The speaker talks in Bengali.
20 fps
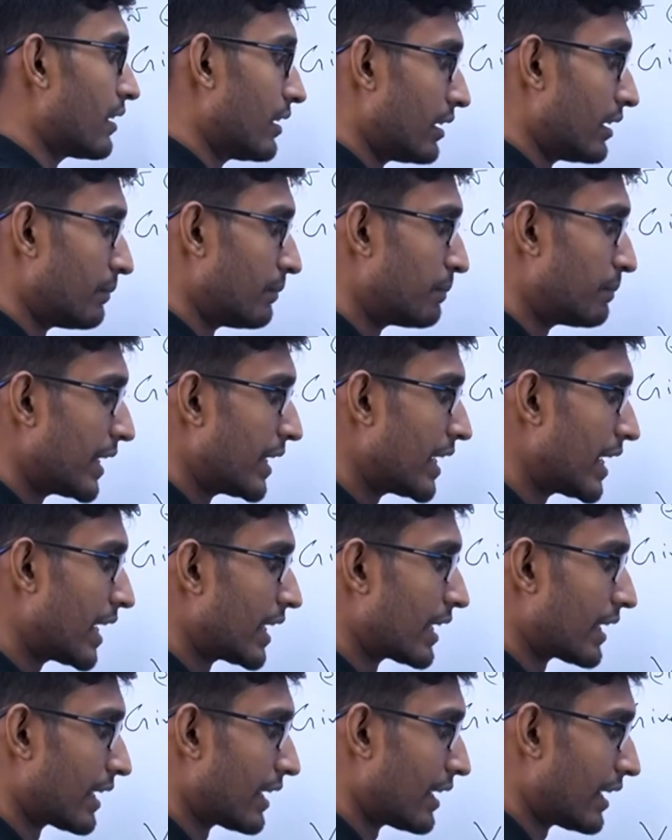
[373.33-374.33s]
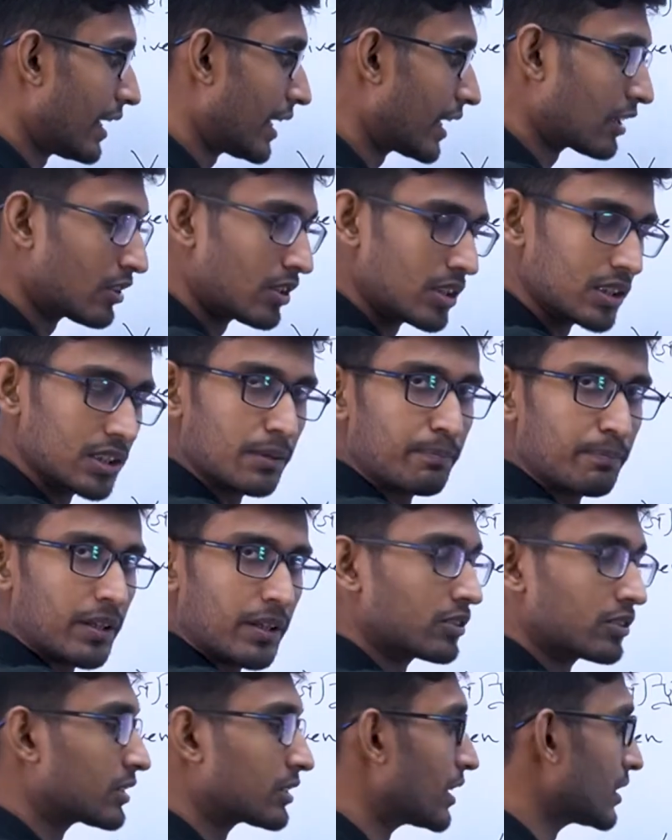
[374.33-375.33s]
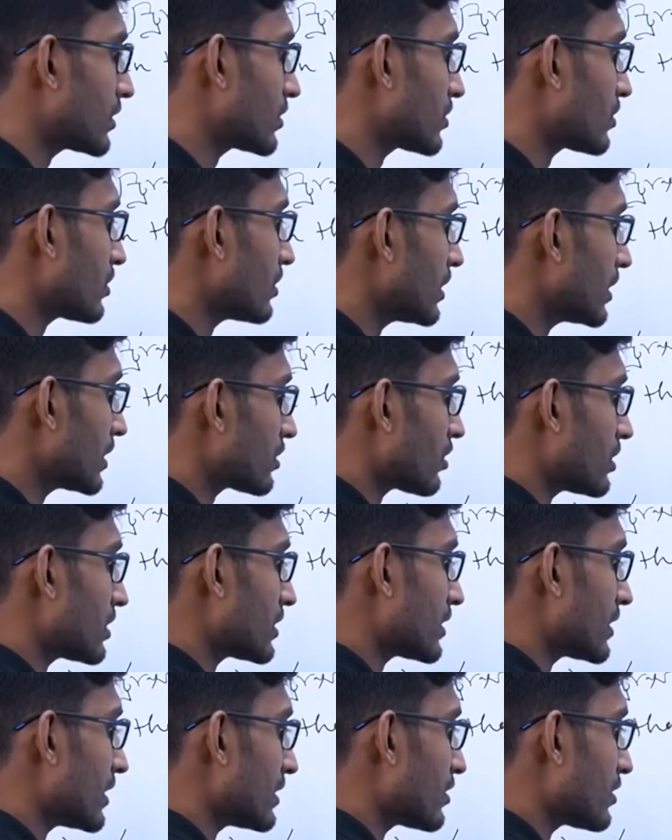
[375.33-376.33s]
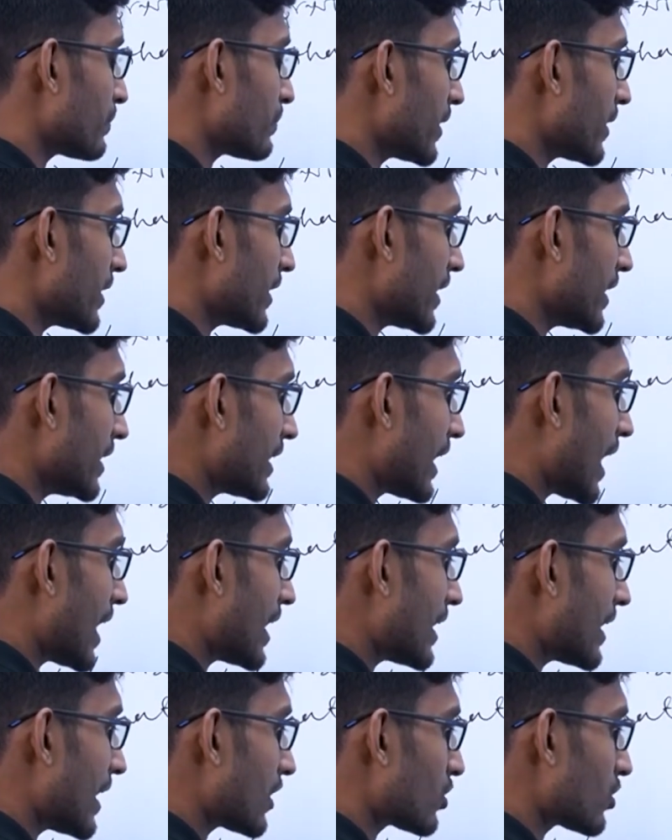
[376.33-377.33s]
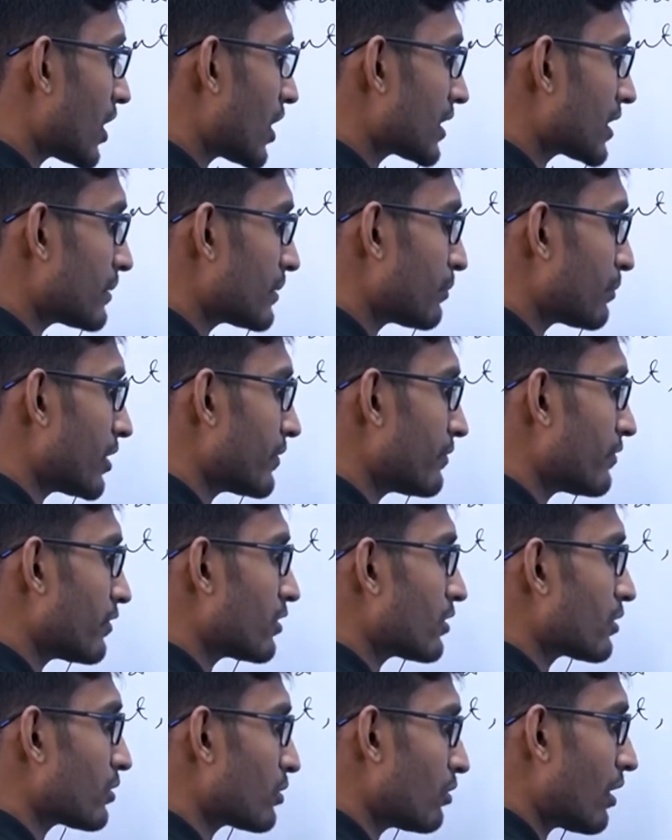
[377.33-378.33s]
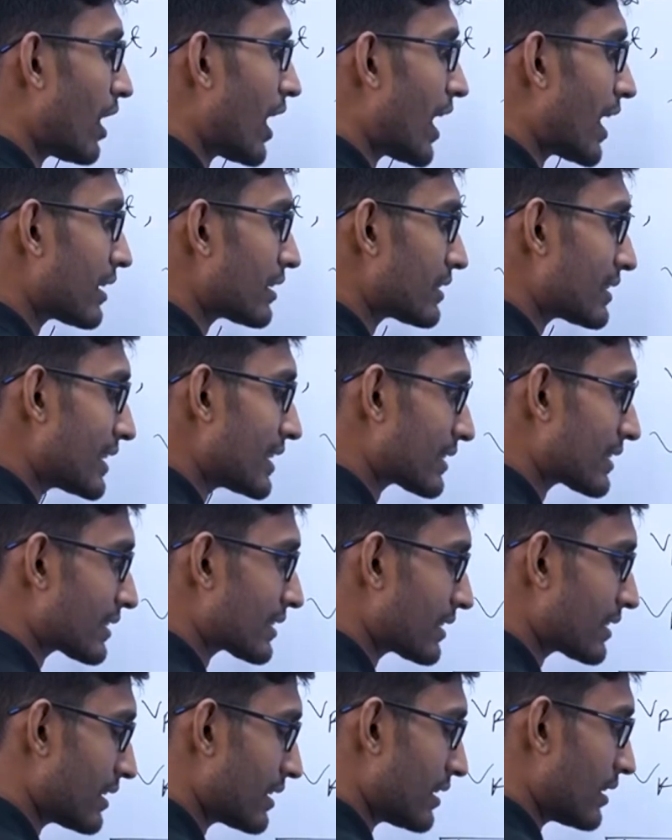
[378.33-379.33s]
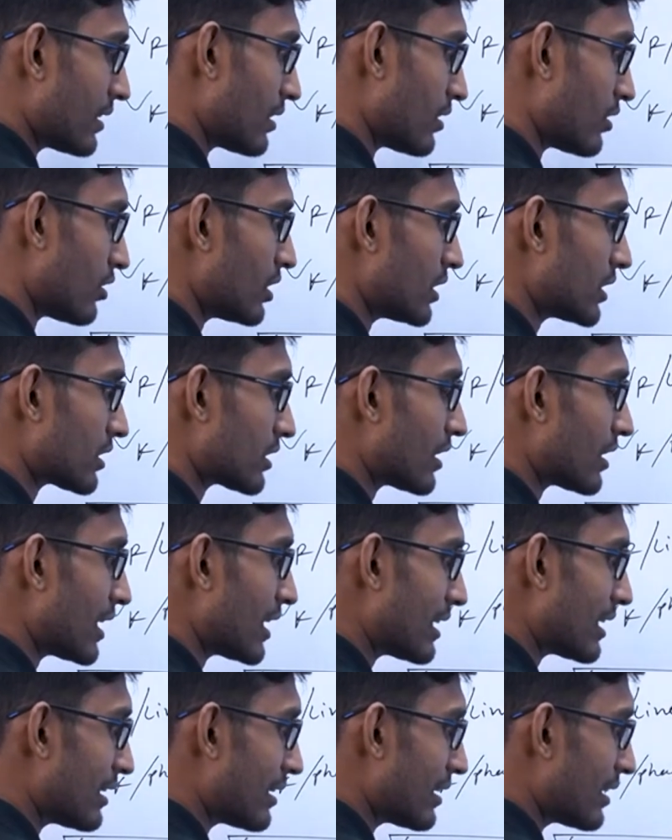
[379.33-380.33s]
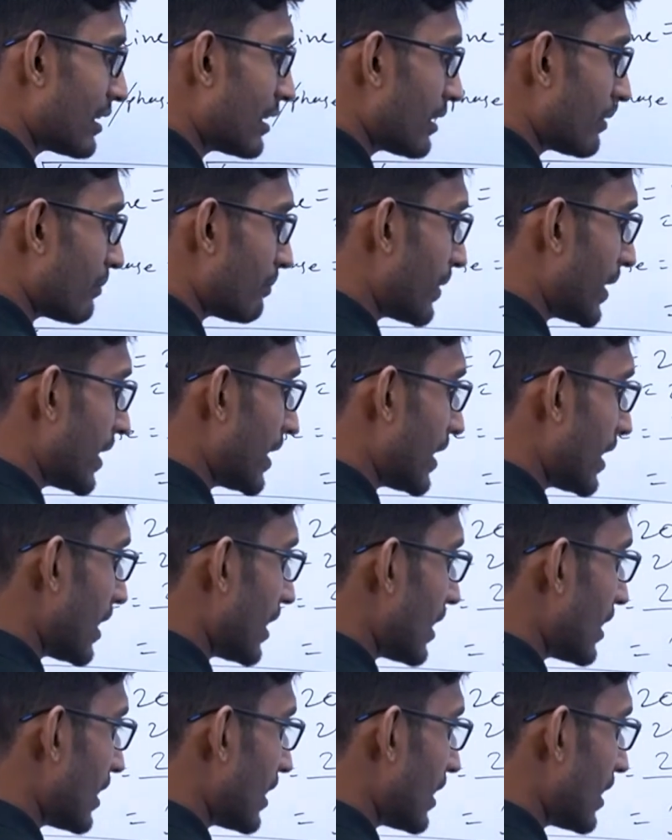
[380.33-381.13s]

ভিআর এগারো হাজার পাঁচশো সাতচল্লিশ কস্ট জিরো পয়েন্ট এইট আই একশো আশি পয়েন্ট ফোর টু আর সিক্স হোল স্কোয়ার ভিআর